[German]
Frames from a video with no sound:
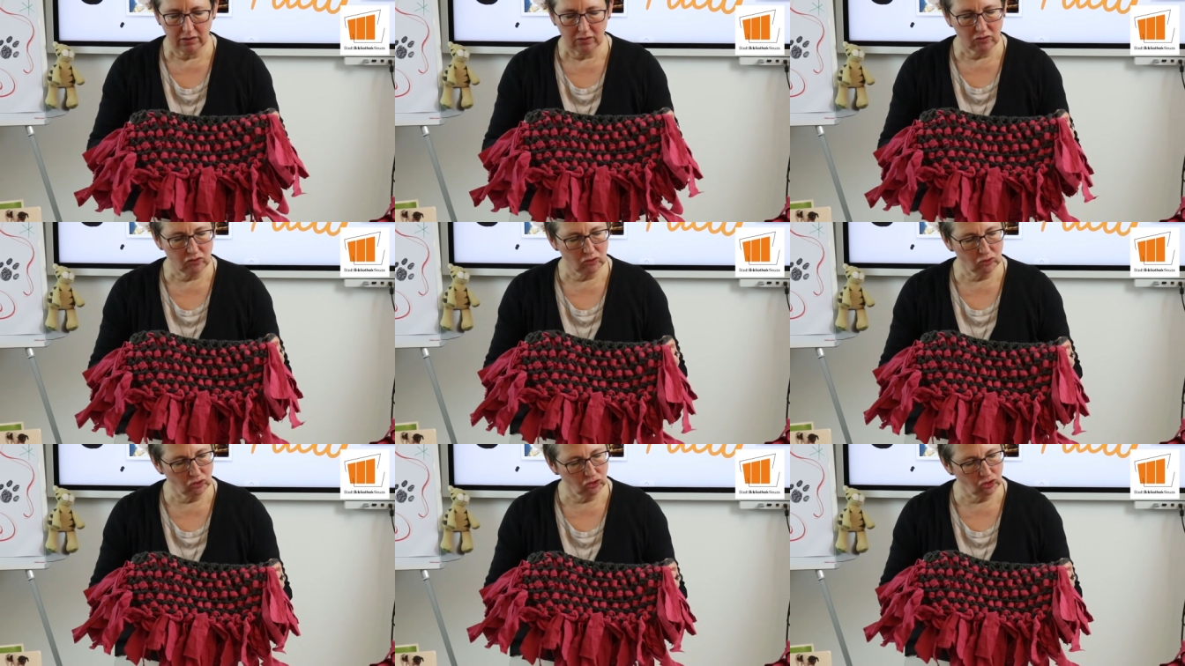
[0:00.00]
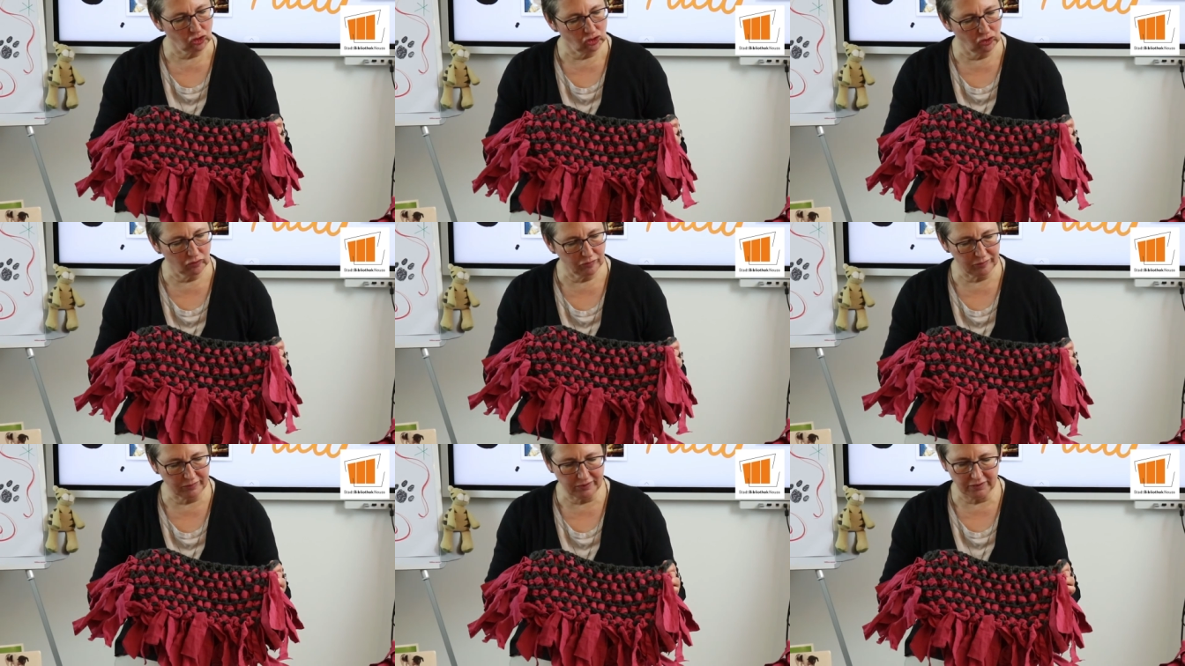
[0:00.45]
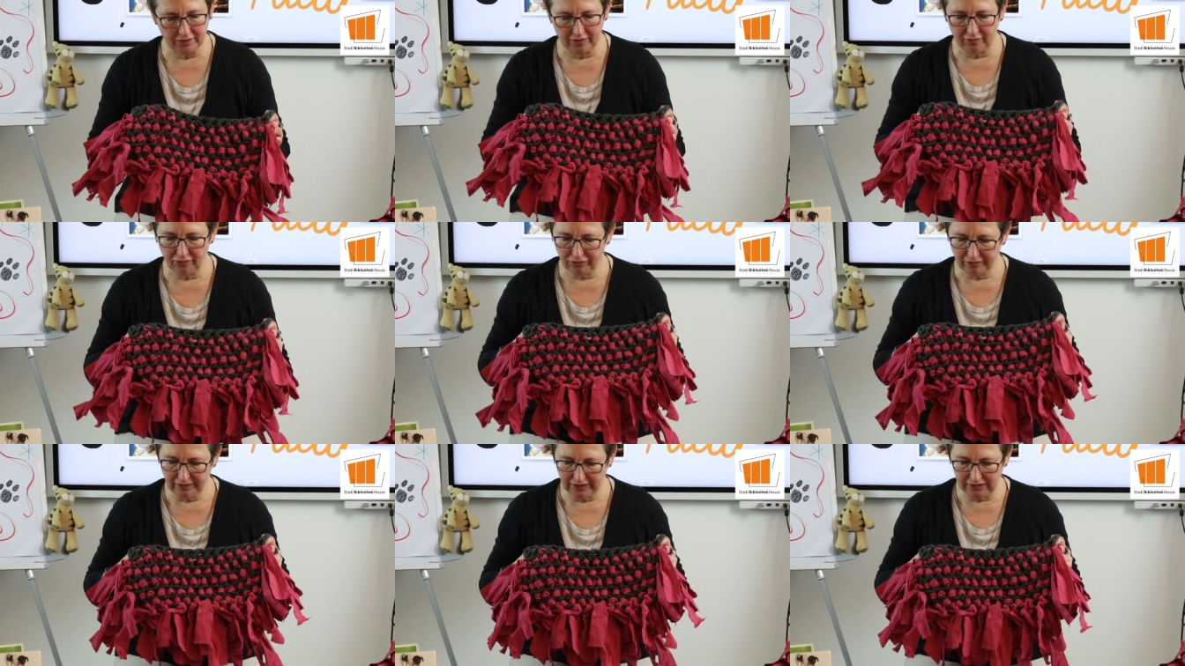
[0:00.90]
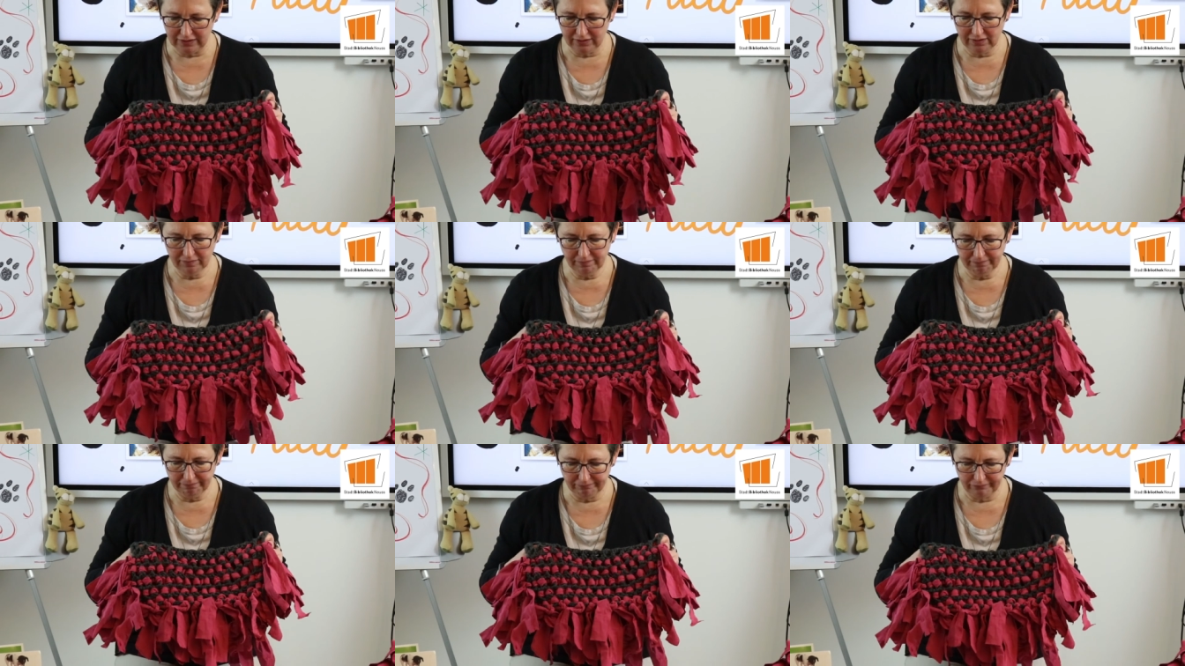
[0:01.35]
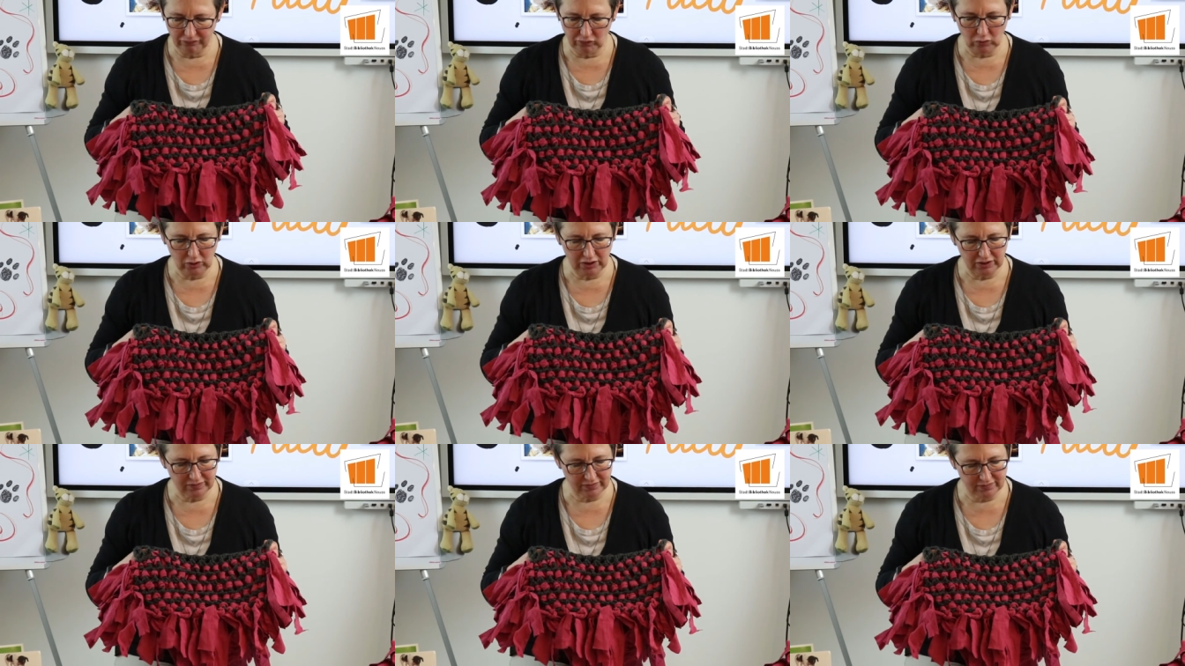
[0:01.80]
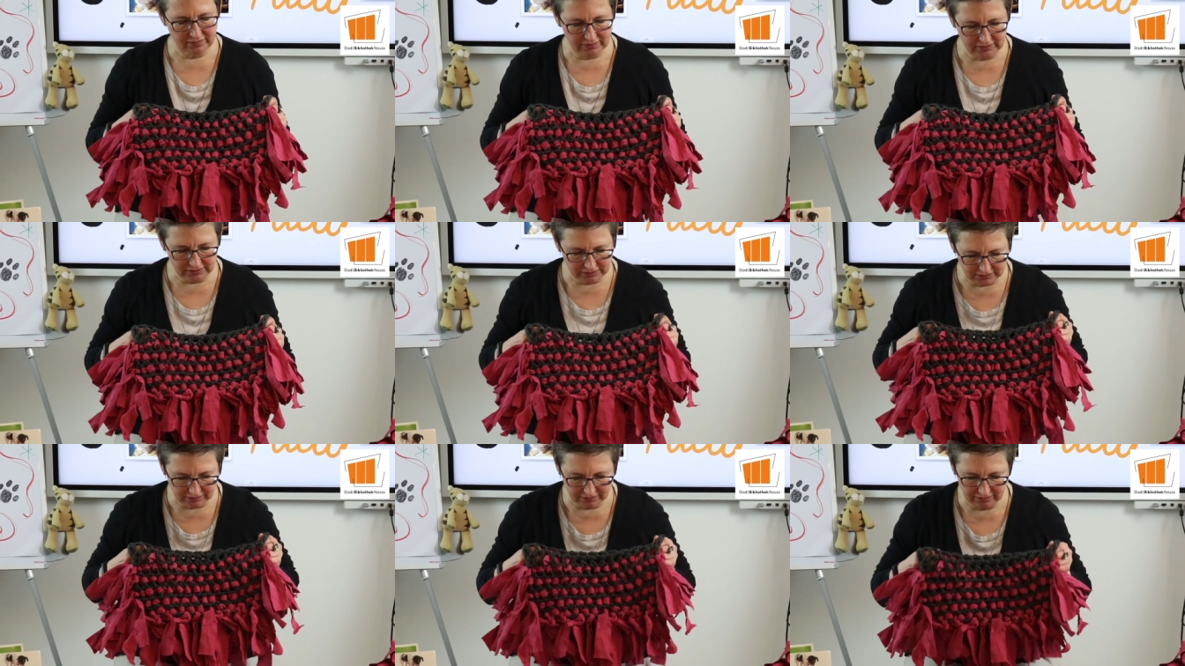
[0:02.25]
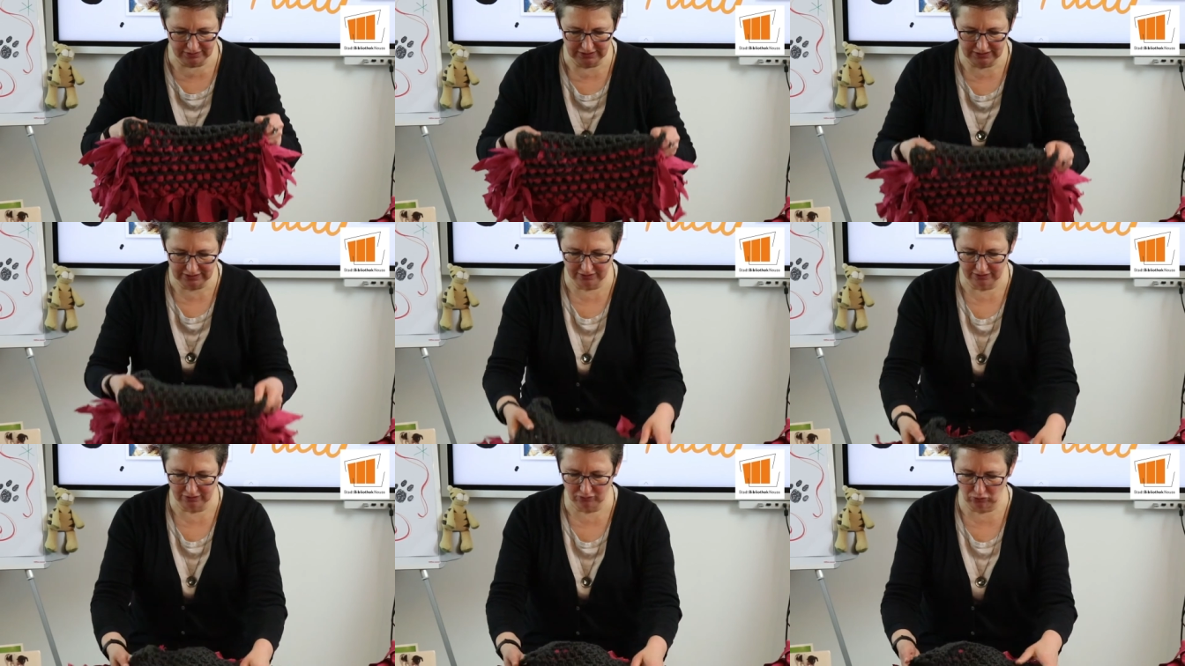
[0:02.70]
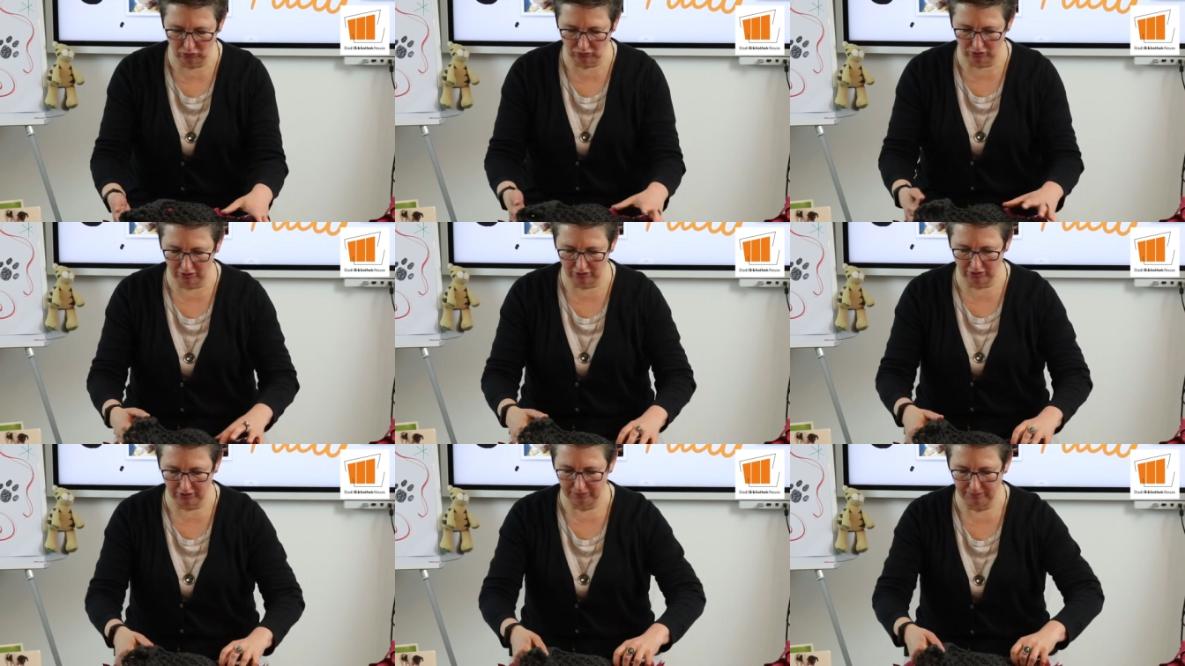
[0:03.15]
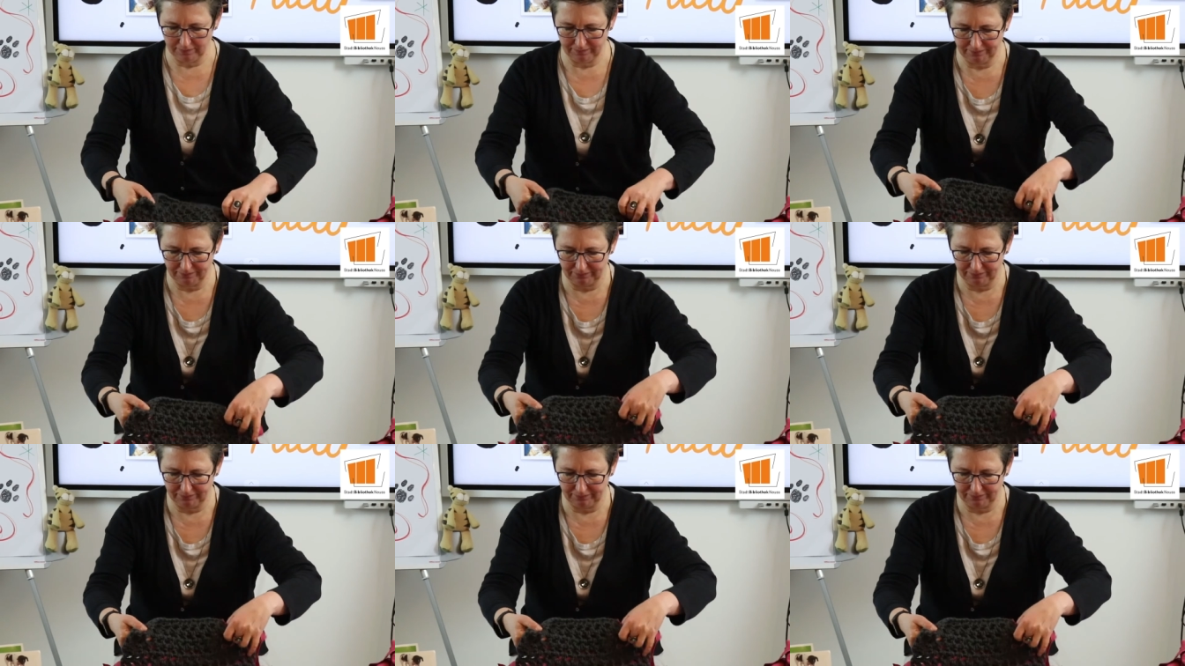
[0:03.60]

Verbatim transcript: so ein Schnuffelfaden, wo das Tier nachher gucken kann.